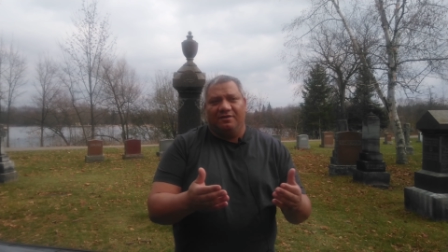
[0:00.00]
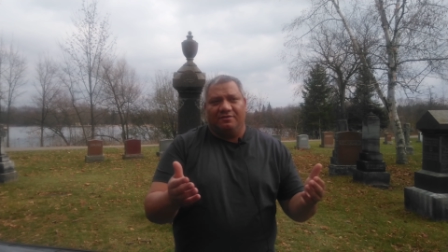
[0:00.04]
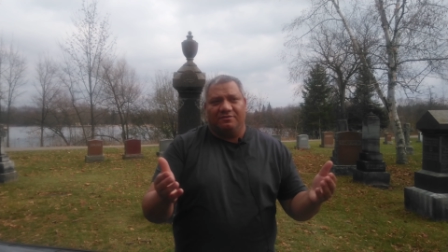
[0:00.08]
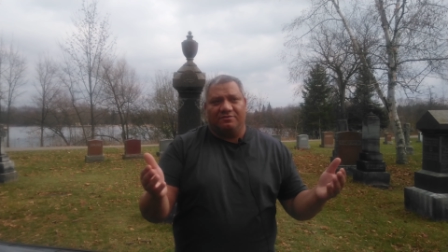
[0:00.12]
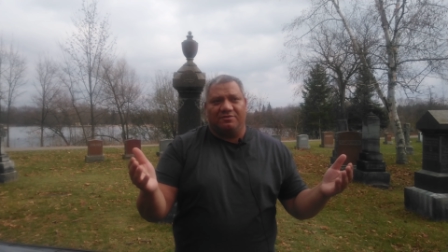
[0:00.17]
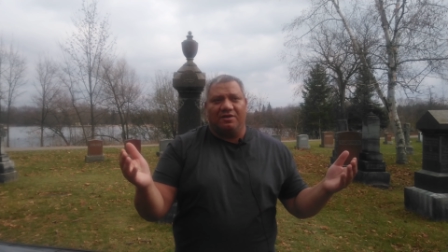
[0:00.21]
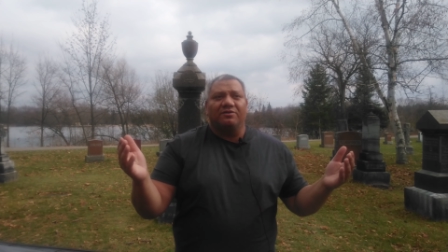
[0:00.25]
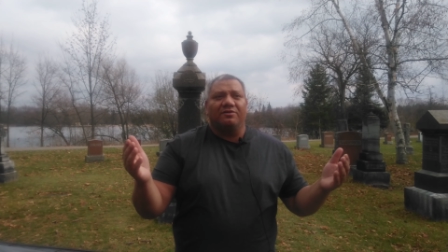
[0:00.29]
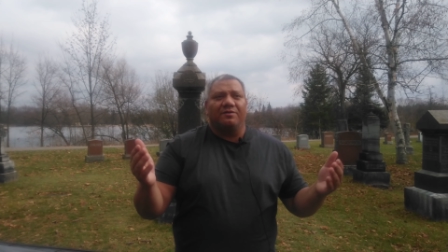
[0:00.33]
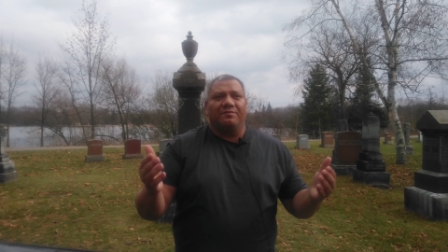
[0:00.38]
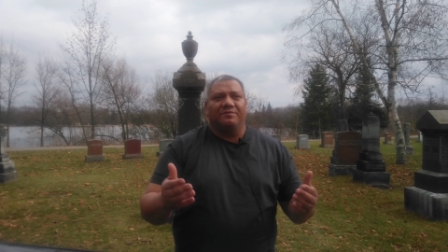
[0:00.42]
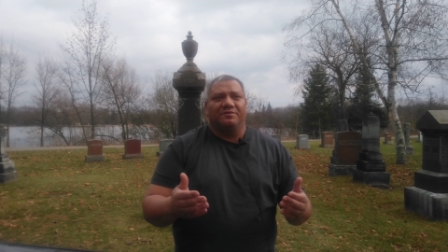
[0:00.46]

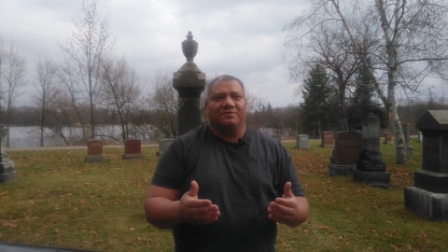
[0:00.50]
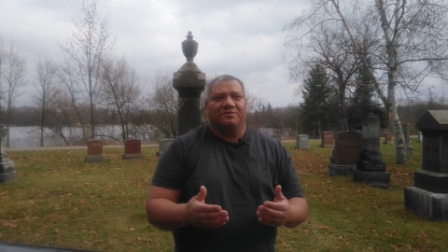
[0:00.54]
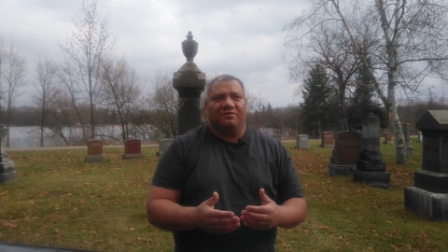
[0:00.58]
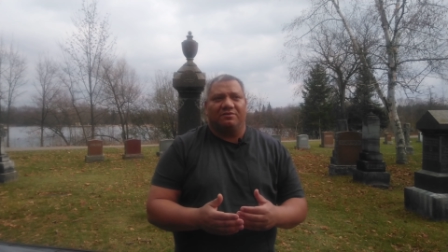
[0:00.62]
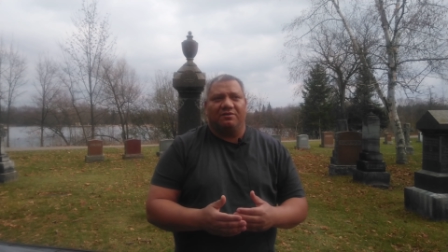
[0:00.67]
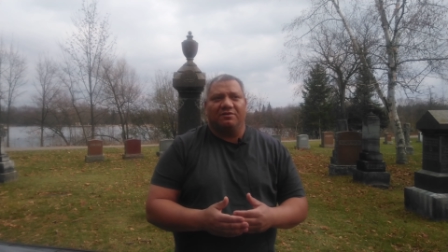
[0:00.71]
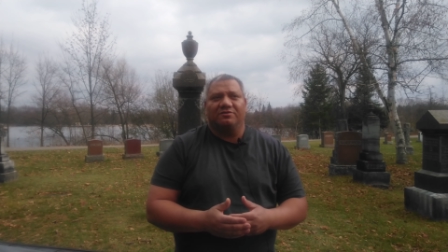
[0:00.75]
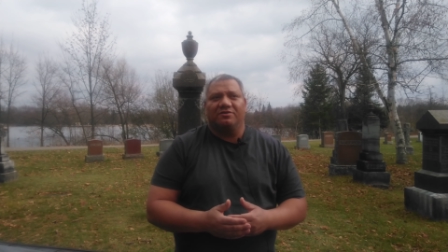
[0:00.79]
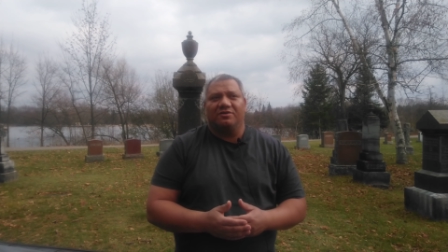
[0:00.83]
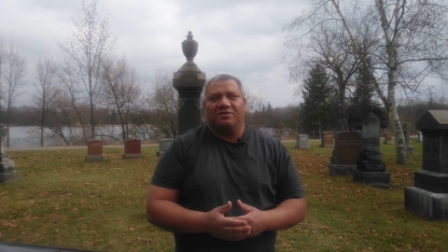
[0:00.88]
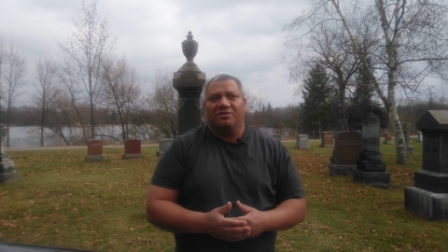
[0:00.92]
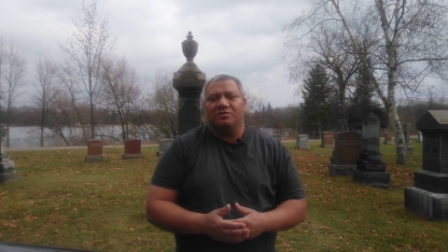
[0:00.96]
ذره من
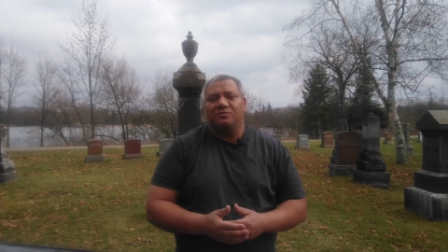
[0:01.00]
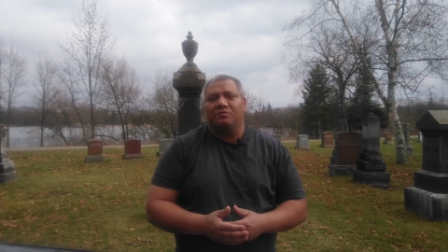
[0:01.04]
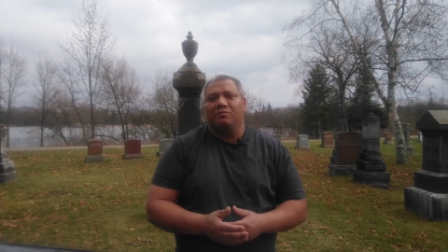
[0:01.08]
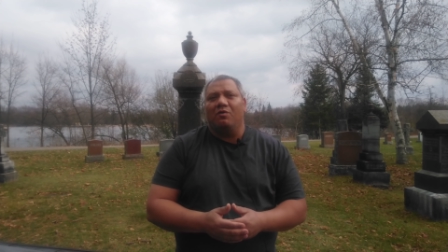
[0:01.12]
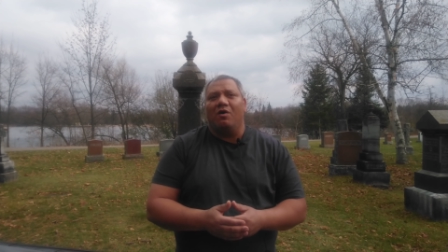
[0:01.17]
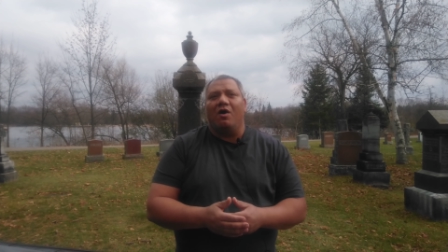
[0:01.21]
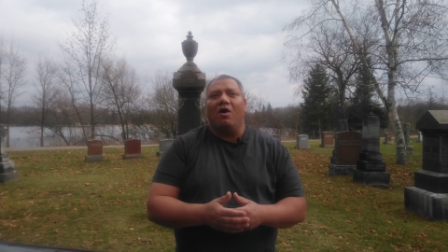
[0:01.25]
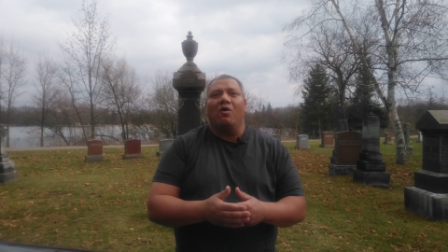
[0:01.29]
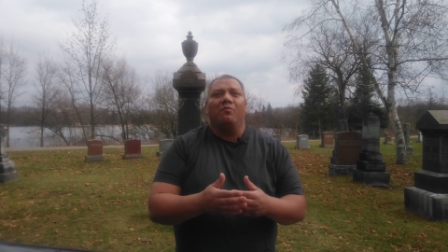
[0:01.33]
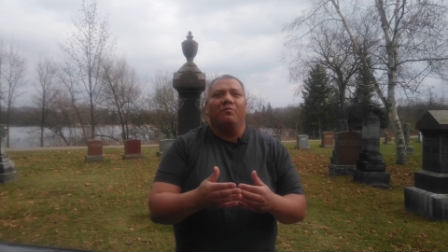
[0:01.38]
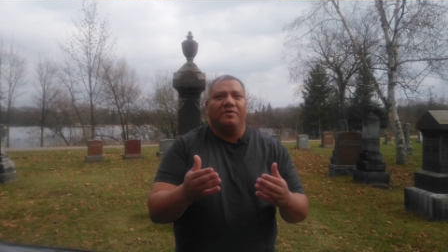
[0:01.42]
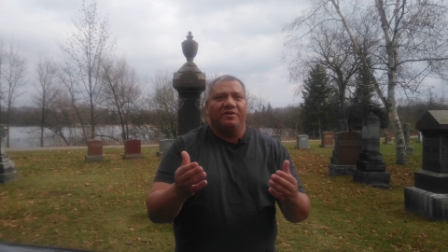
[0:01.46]
ذرات
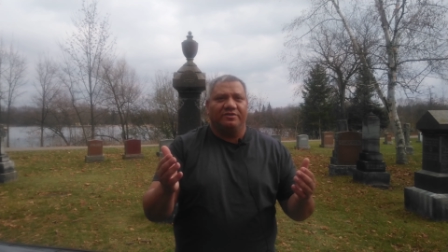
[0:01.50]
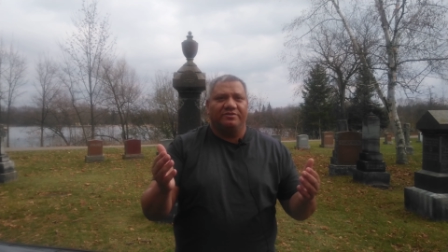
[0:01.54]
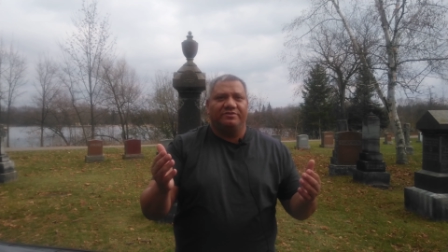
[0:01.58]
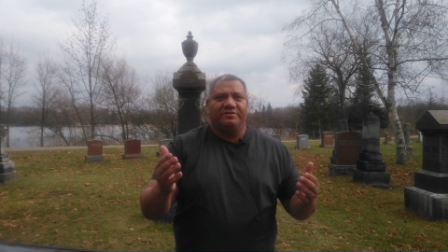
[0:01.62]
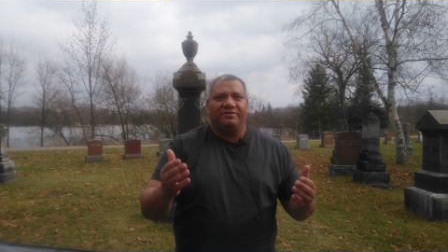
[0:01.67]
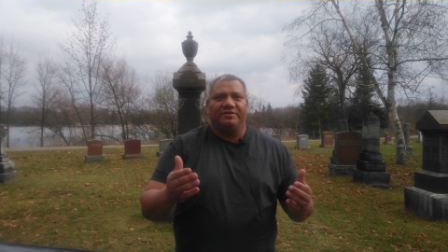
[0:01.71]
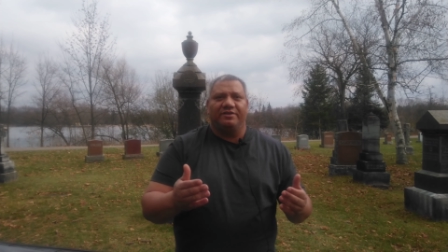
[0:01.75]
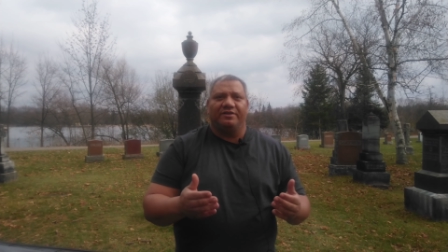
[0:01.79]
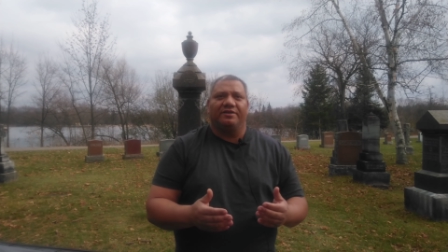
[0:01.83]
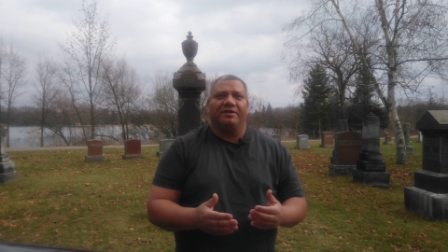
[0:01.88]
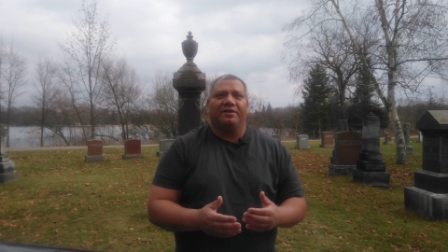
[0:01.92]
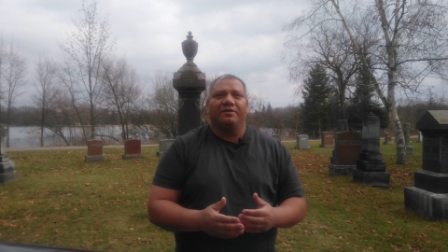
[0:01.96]
جسمه او من
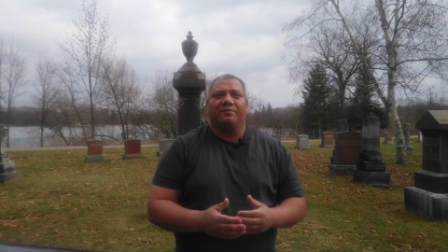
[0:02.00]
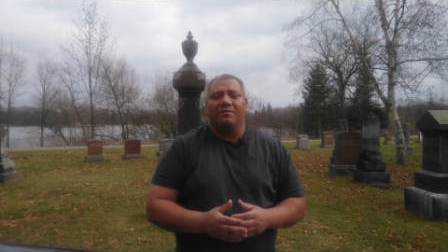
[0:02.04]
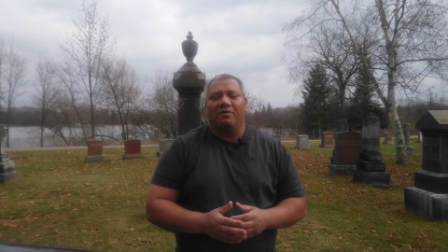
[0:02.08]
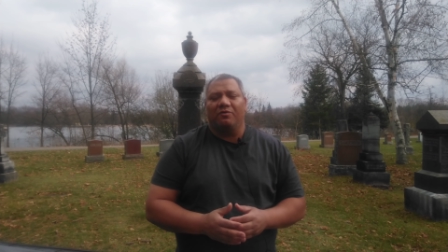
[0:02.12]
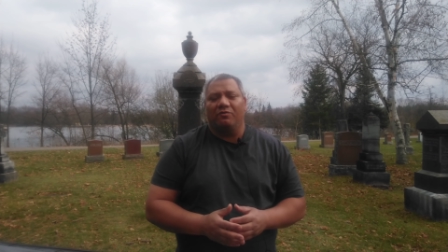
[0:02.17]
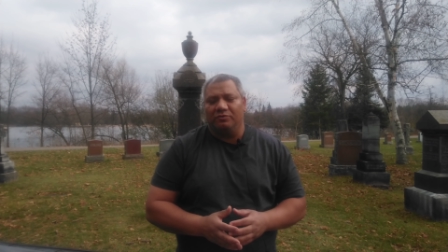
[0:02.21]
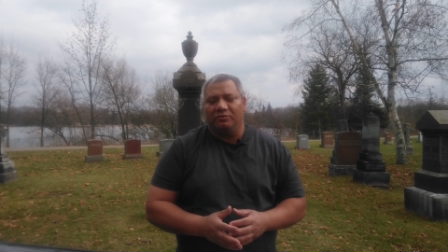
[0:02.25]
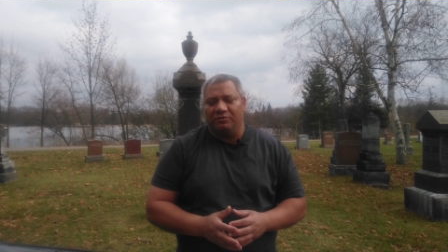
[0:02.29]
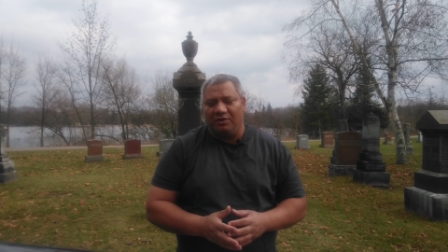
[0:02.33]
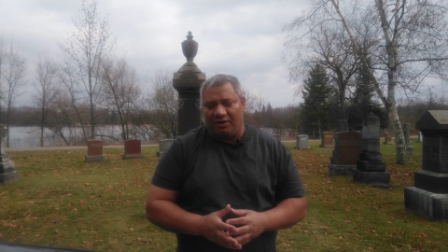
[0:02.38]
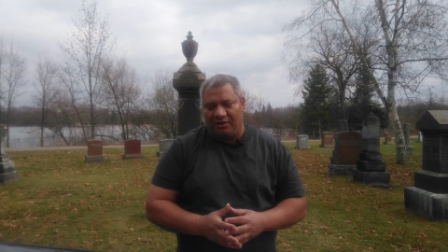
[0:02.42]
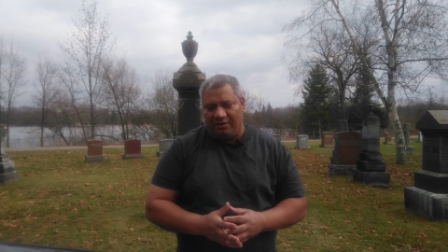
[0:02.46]
الدي ان اي
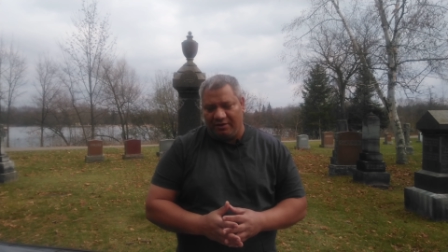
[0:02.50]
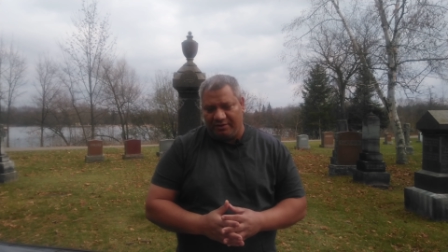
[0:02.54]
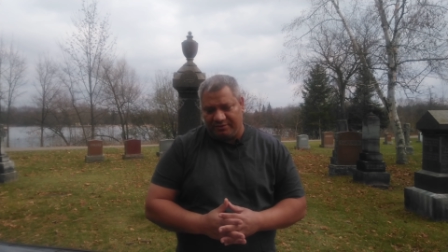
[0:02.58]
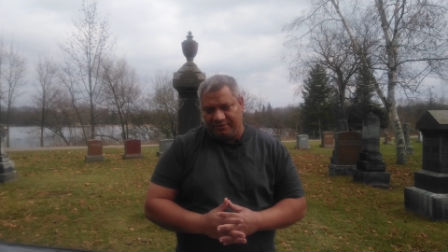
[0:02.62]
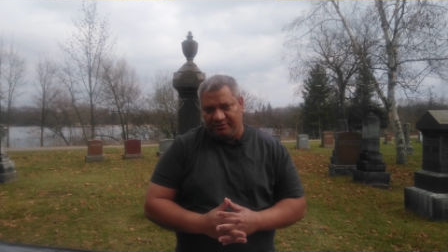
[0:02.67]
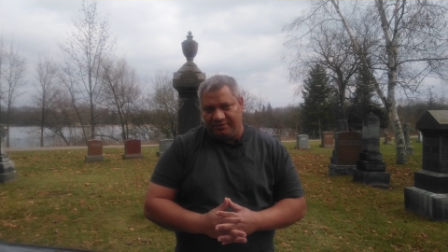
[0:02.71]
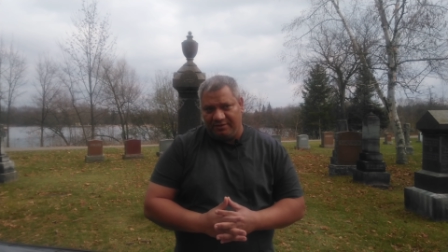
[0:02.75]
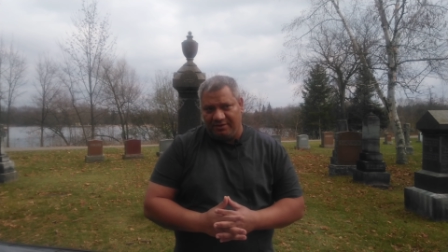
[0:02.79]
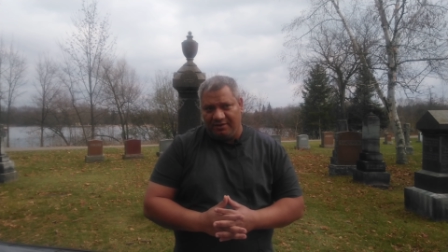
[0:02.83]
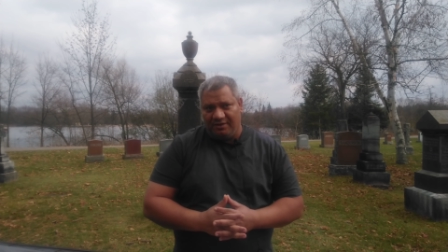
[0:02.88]
موجود على الارض